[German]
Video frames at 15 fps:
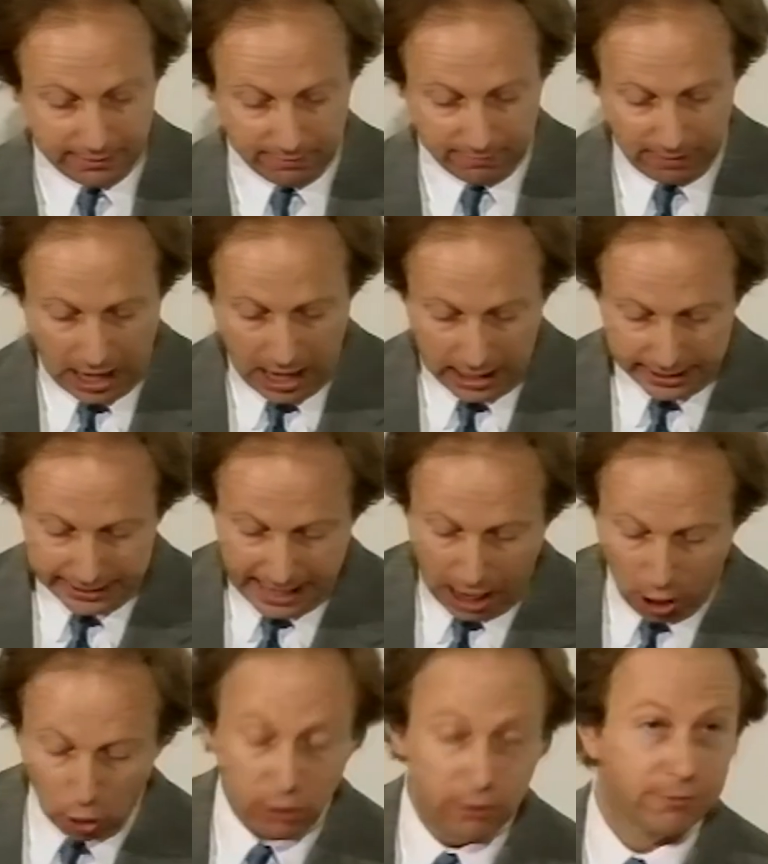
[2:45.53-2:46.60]
waren
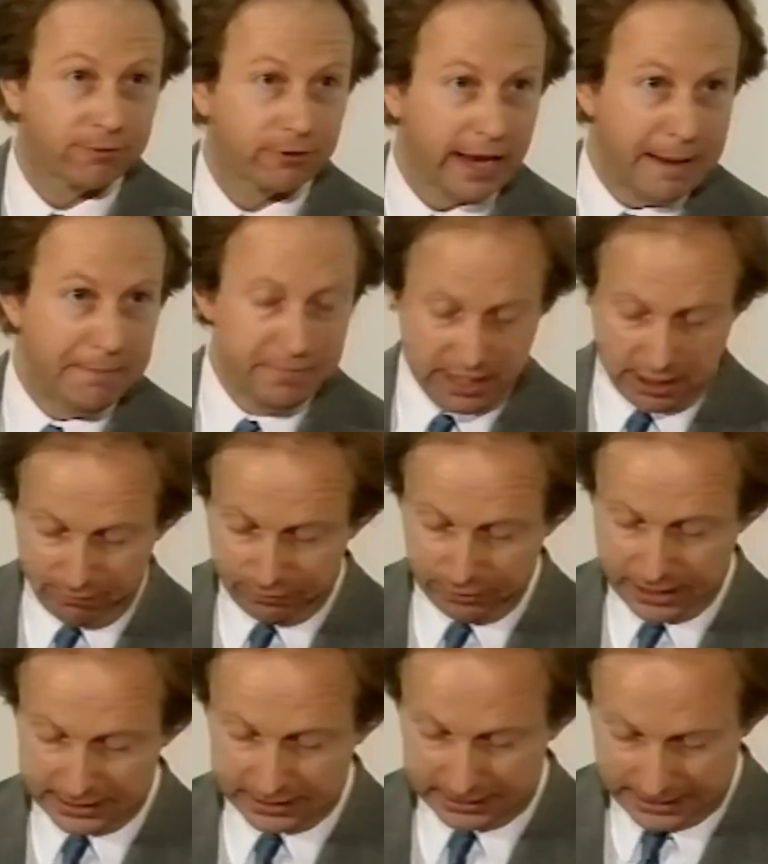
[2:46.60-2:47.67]
auch Fremde für
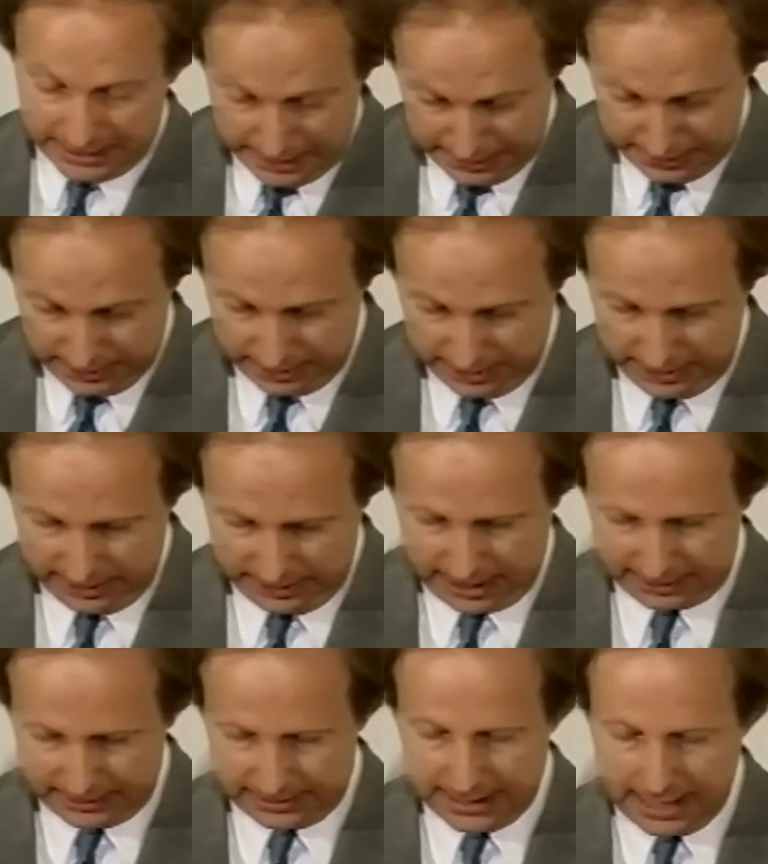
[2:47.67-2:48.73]
das Kind,
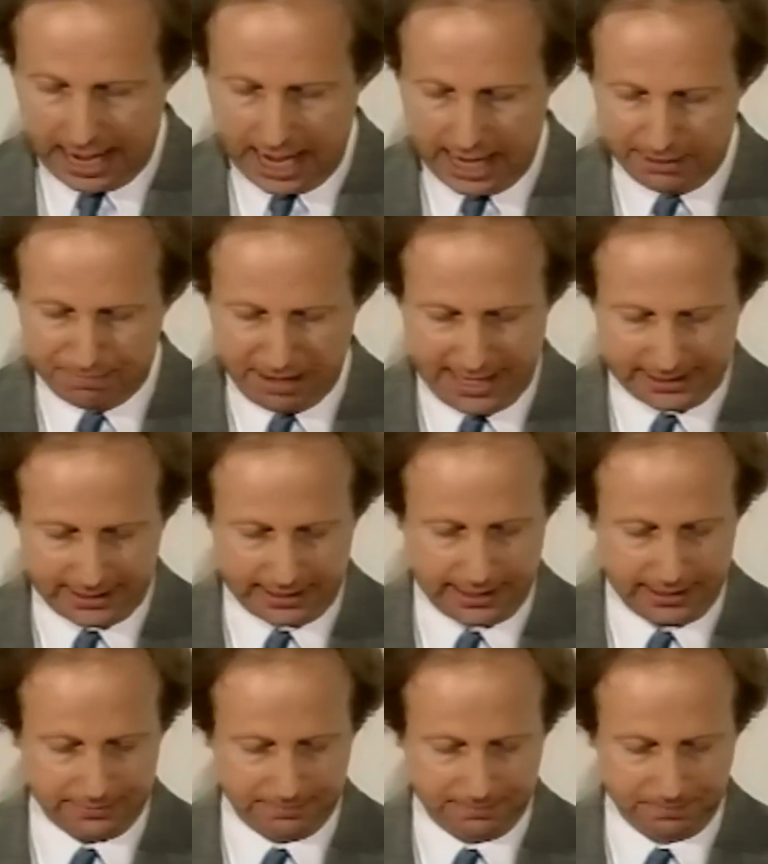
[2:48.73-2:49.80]
das sie
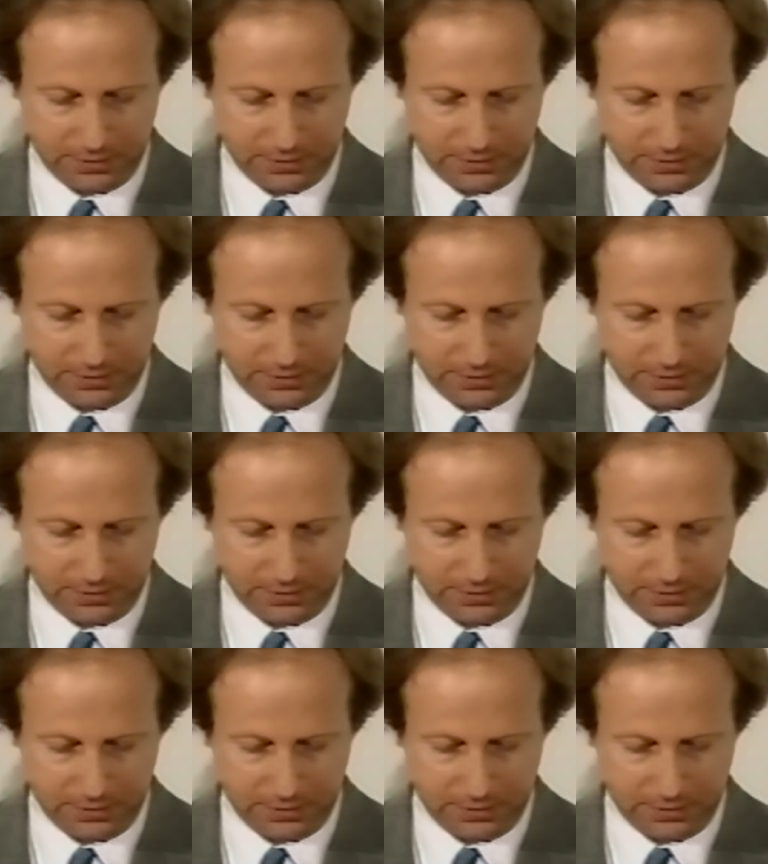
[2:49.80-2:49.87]
anbeteten.